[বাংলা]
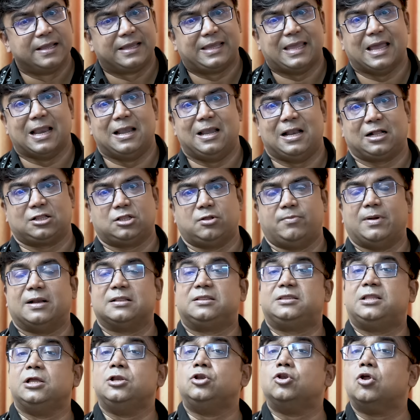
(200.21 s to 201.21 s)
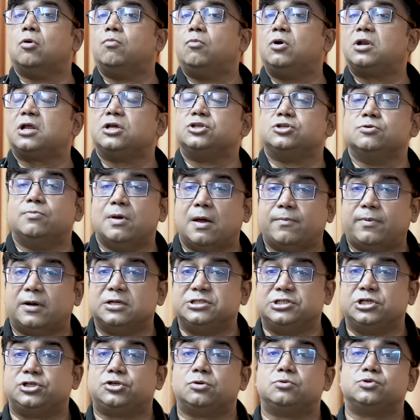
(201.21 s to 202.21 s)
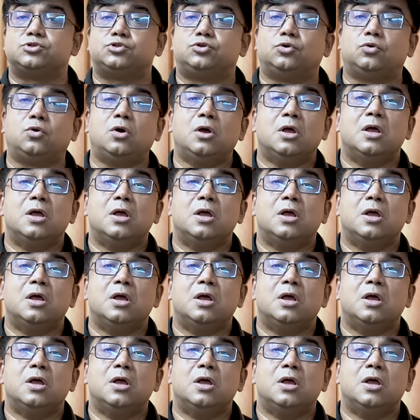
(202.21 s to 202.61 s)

খেয়াল রাখতে পারে তিন নম্বর কিছু ব্যাপার যে সমস্ত